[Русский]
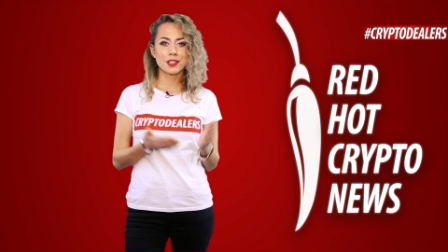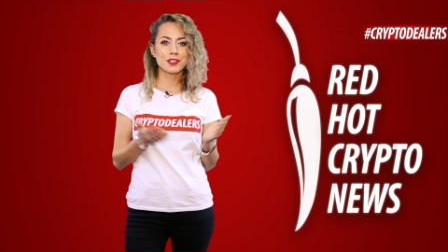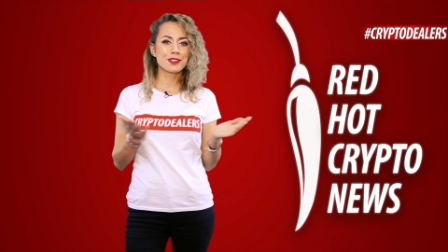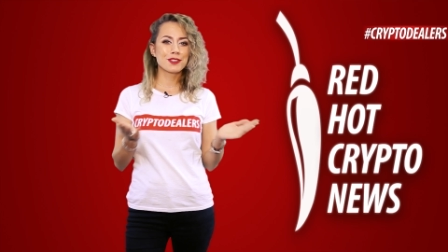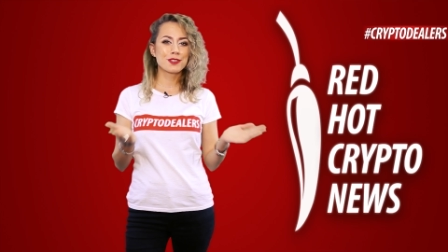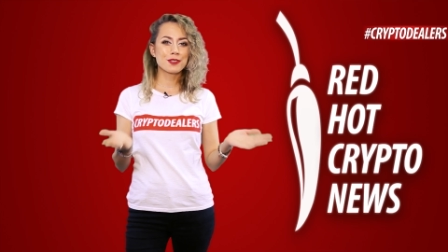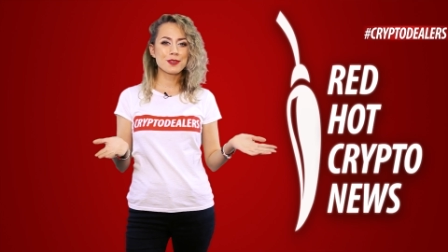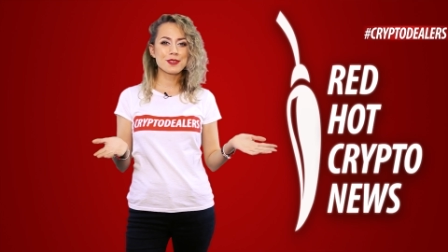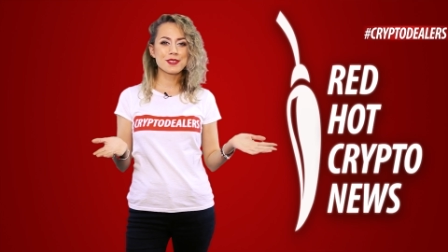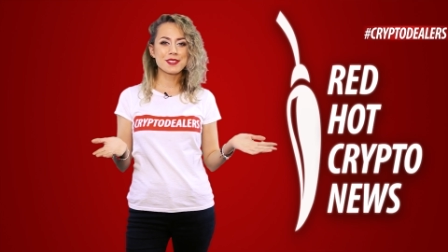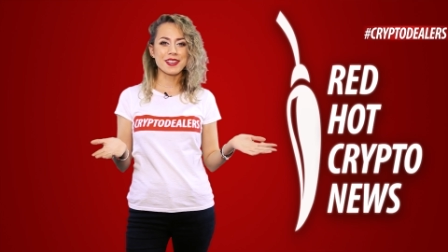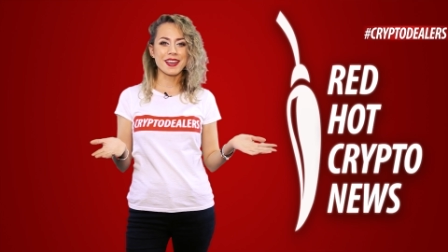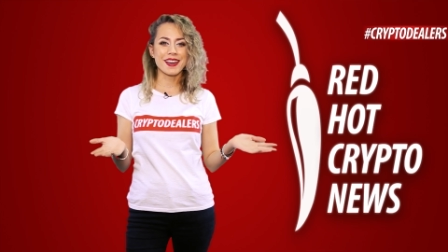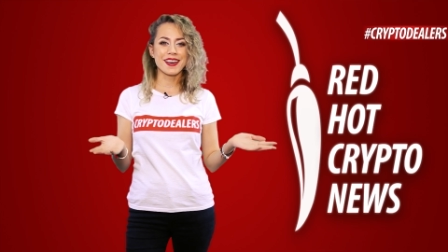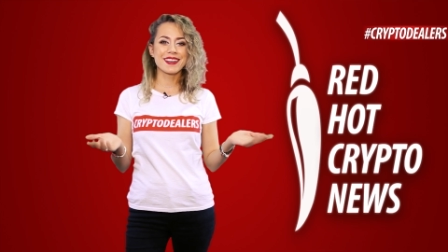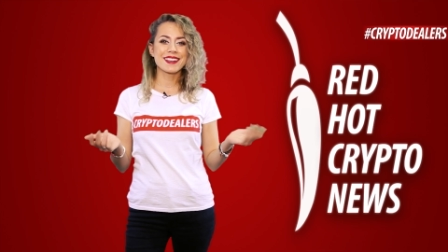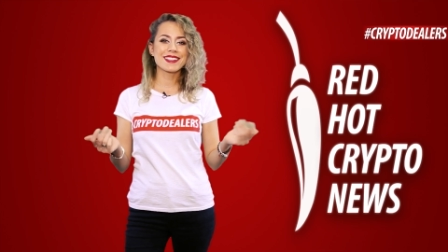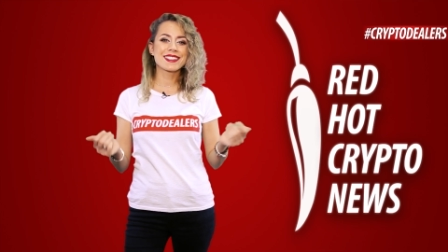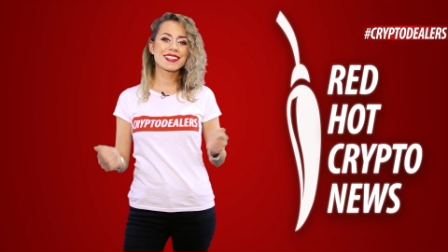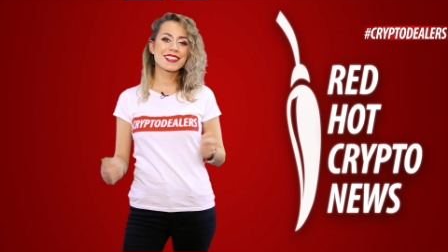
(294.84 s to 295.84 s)

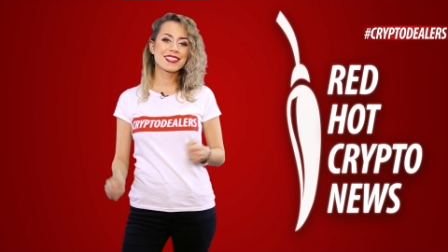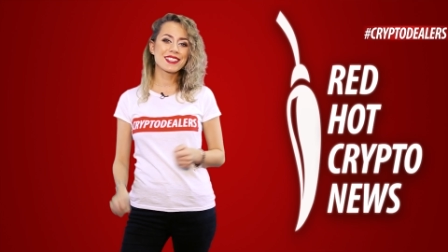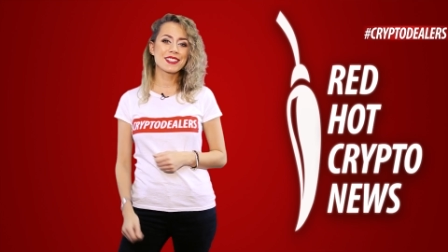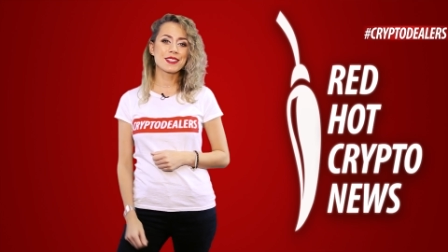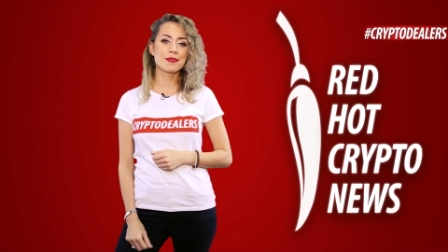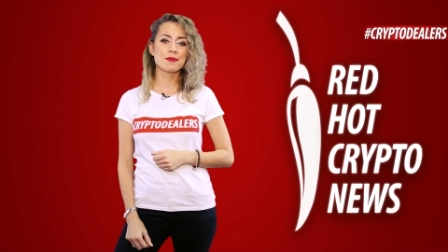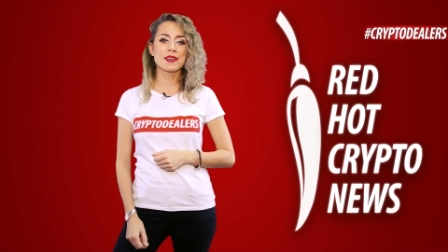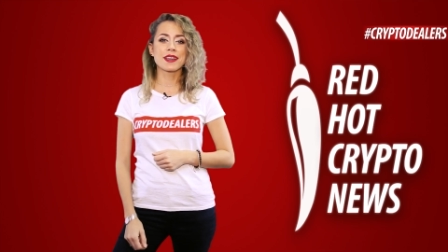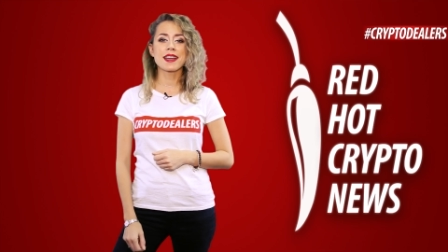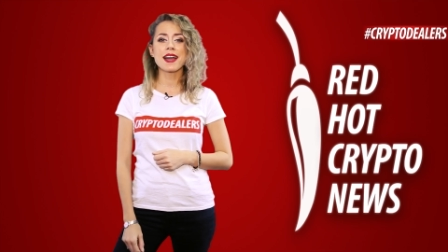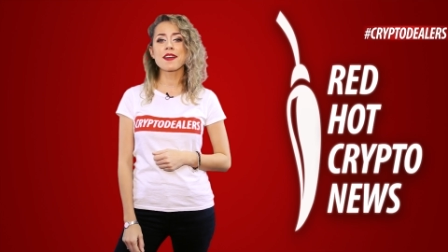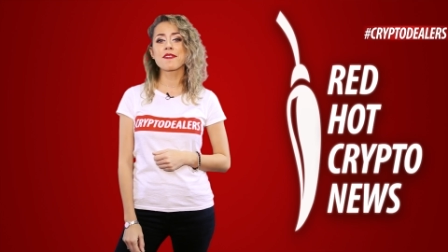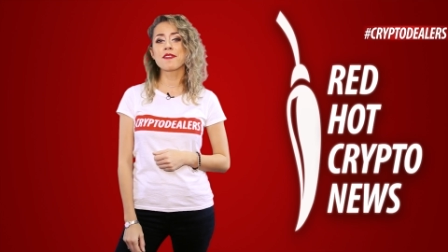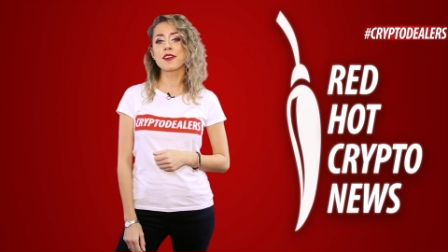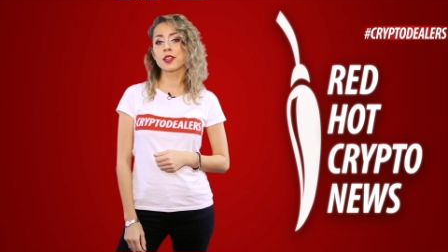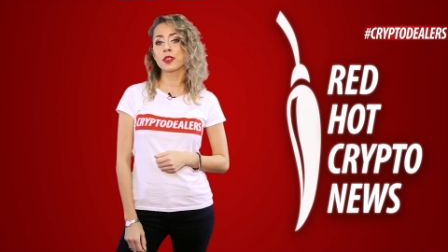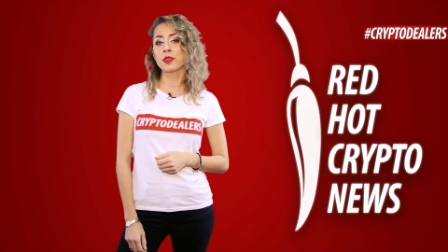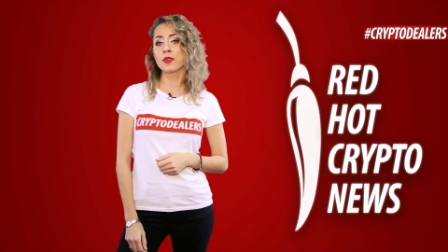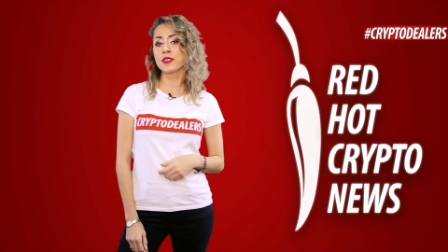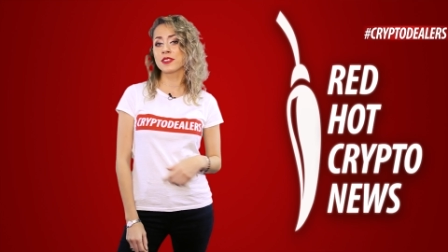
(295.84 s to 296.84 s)
Друзья, расскажите мне, как
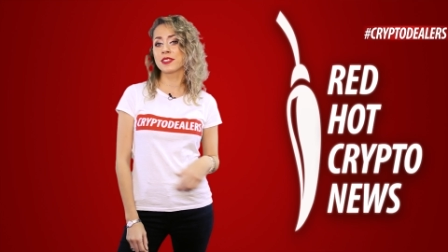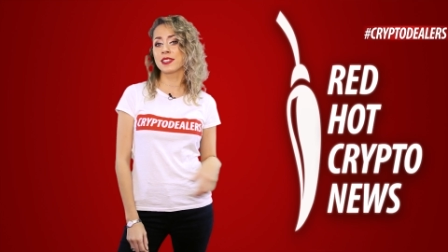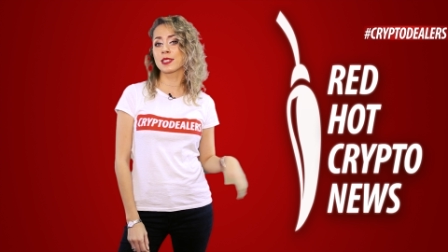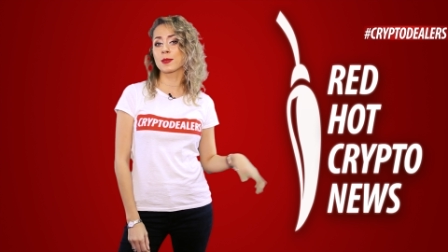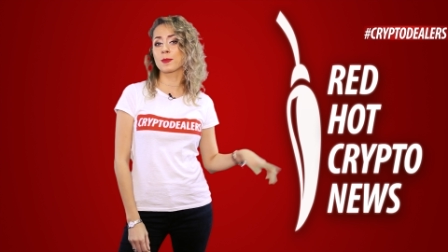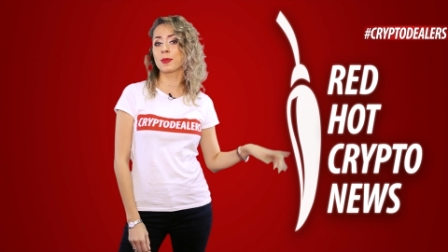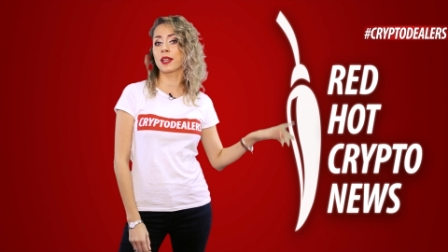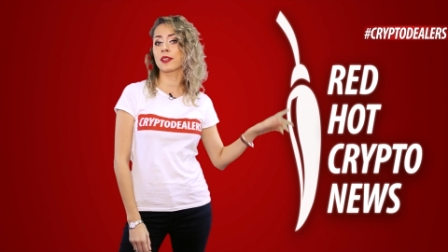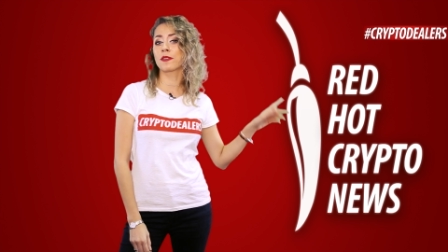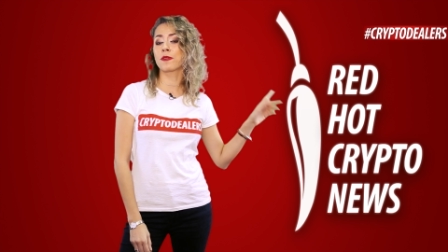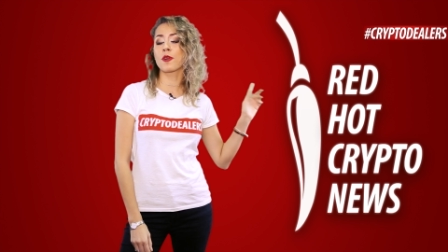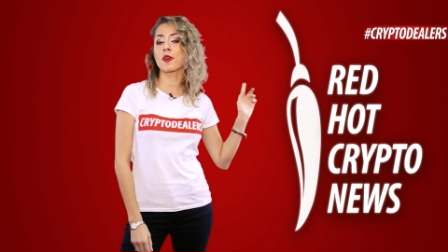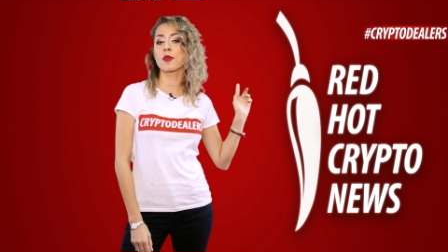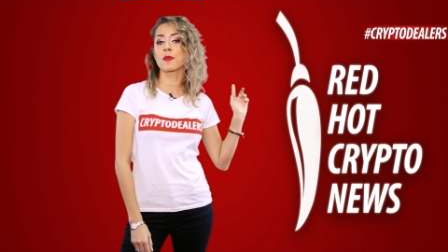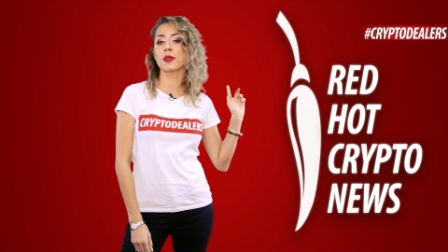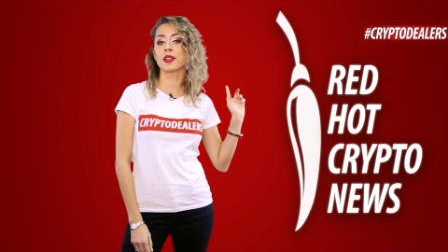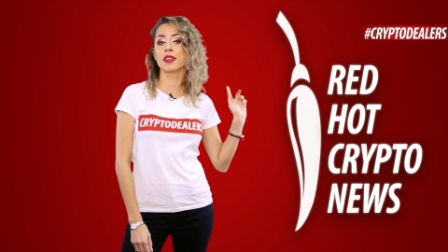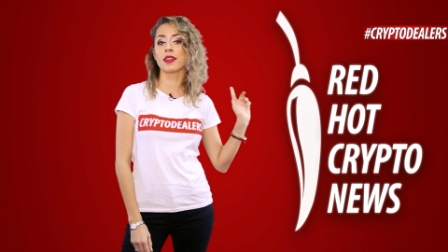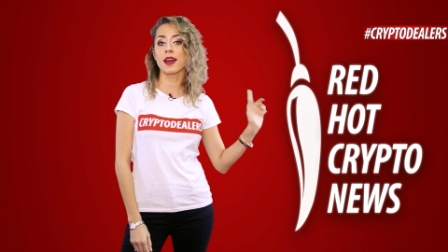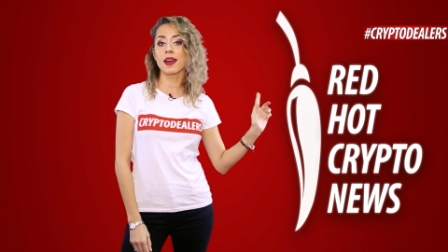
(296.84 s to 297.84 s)
вы относитесь к
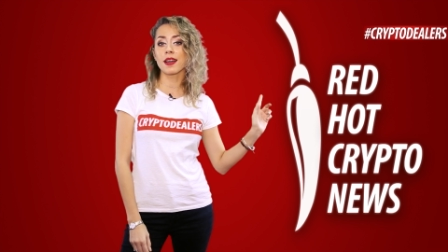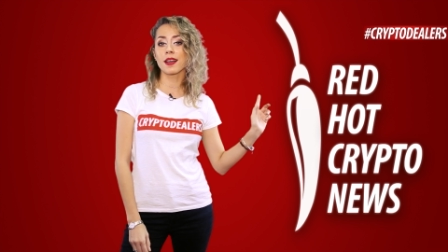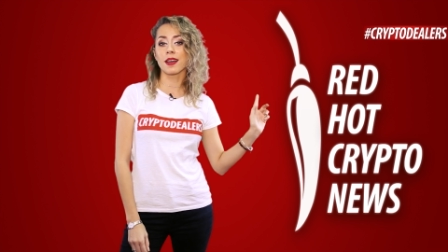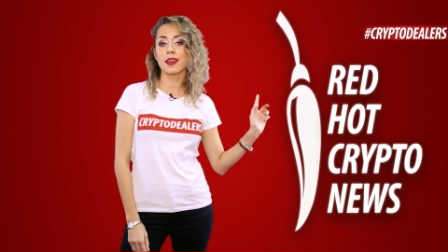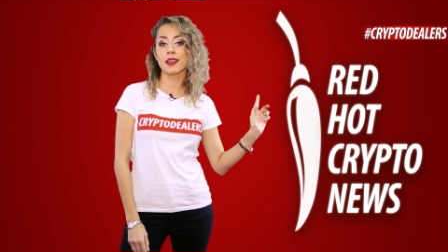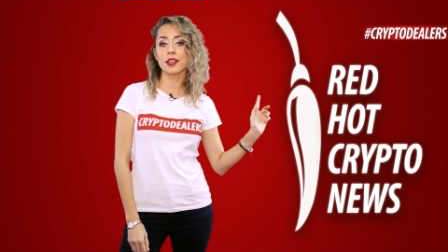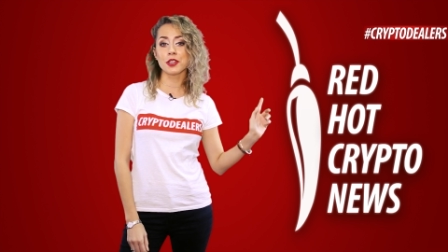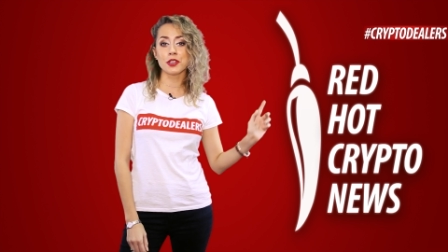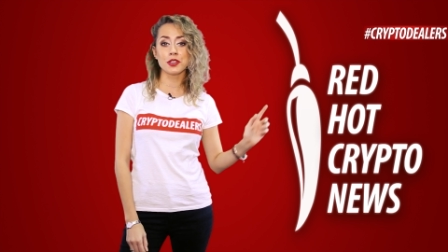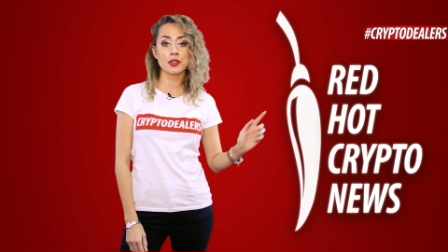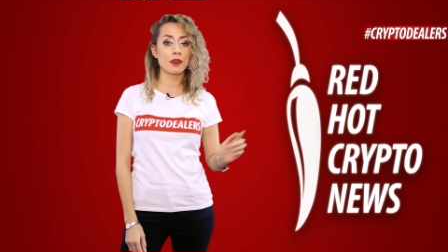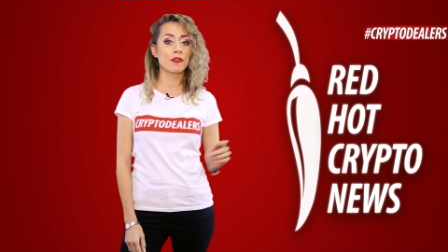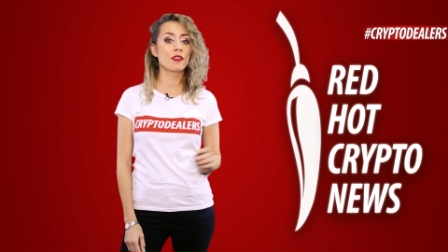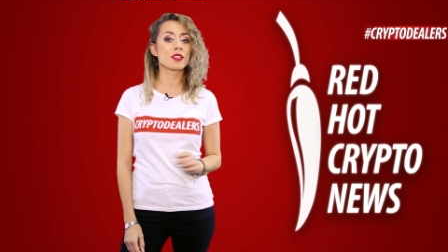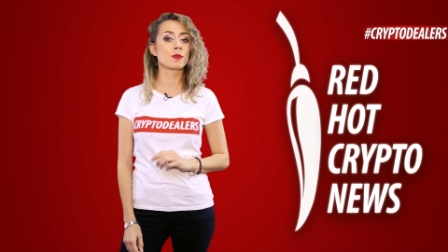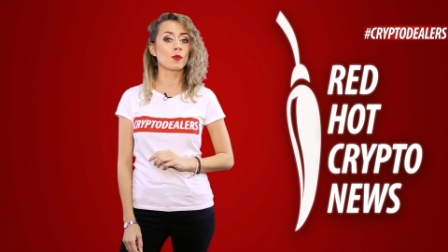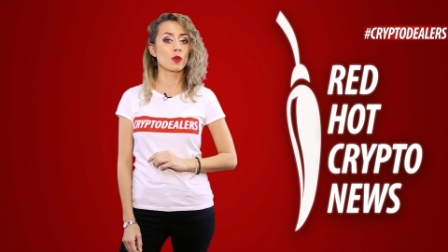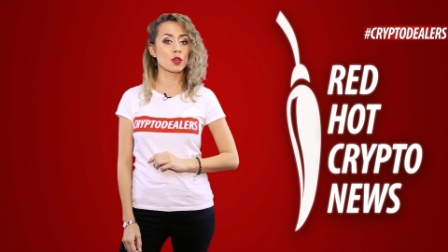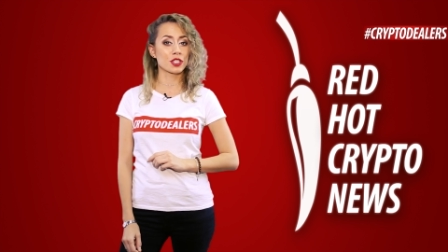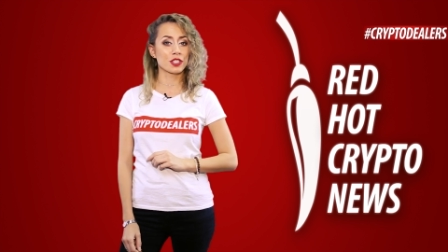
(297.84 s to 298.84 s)
платформе Naga и ее
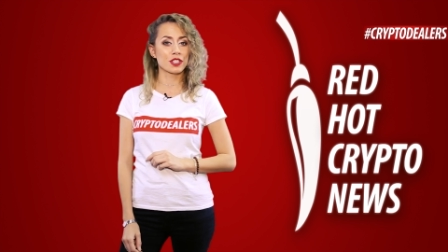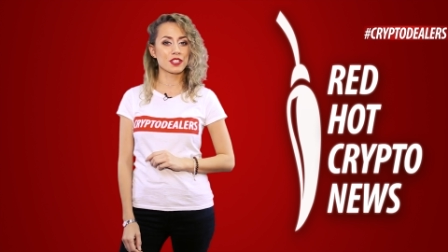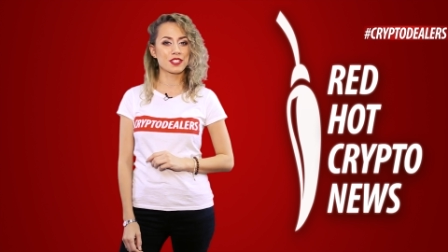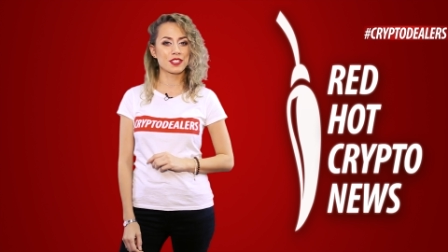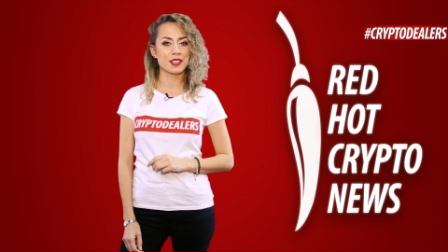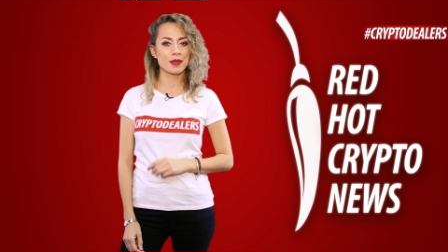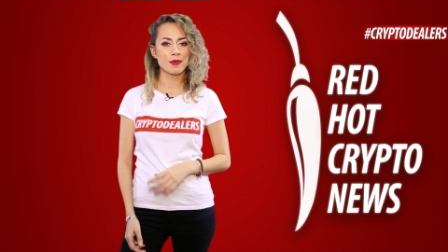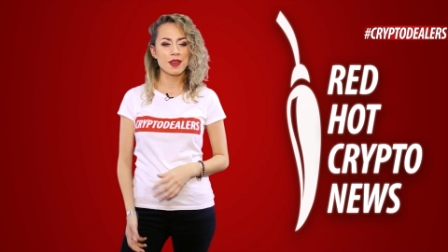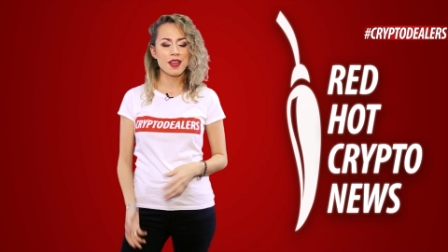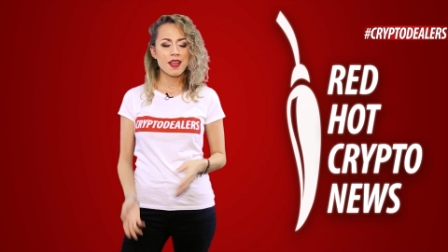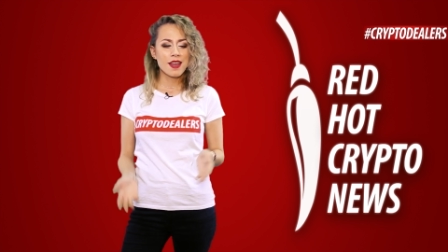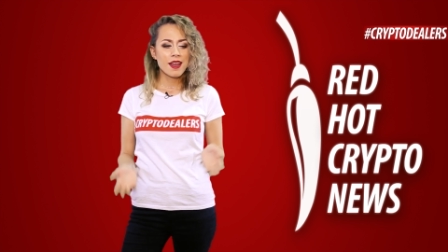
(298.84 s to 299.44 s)
возможностям?